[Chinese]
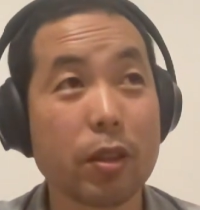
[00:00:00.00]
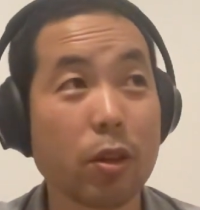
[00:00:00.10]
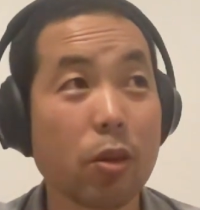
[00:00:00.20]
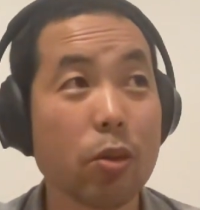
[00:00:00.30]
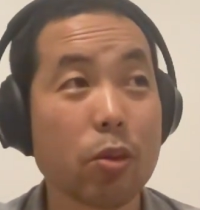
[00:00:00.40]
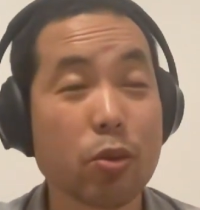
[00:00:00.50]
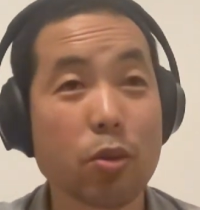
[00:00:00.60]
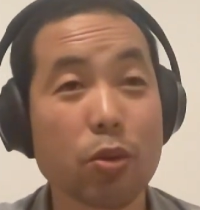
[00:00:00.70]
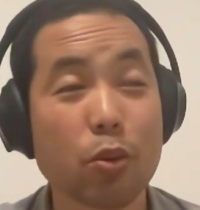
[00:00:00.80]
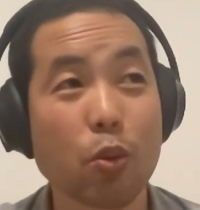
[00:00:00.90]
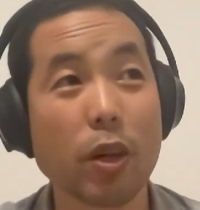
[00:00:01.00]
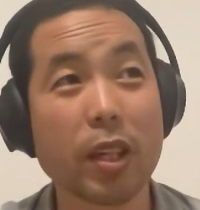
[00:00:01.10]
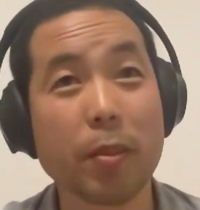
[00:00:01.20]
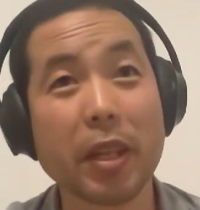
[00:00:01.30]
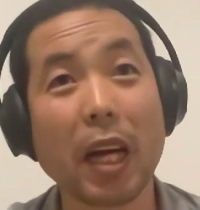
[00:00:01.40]
以后中国
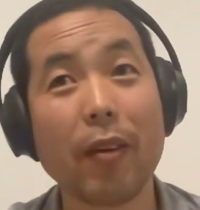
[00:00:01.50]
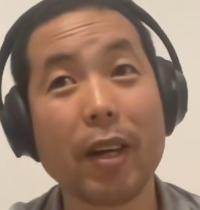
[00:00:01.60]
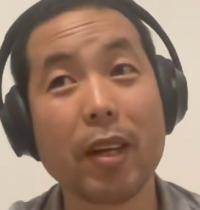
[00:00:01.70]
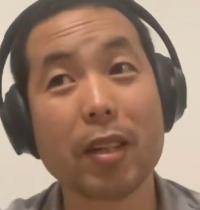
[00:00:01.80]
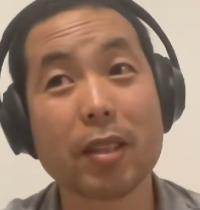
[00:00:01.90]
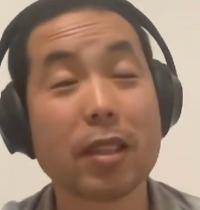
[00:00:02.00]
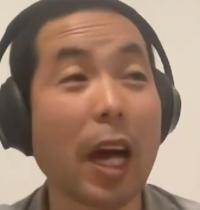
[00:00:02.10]
跟他们打完了，